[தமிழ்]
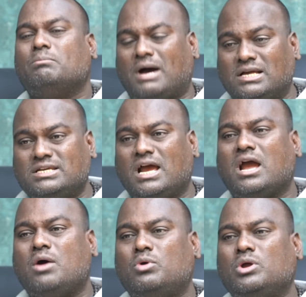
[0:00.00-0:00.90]

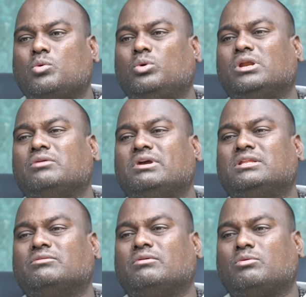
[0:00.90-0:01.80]
பாஜகவோட கூட்டணி
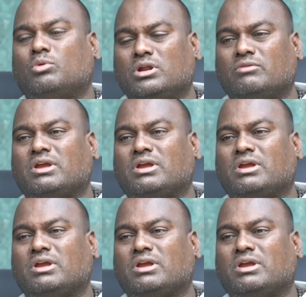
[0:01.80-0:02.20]
வைத்து கூட்டணி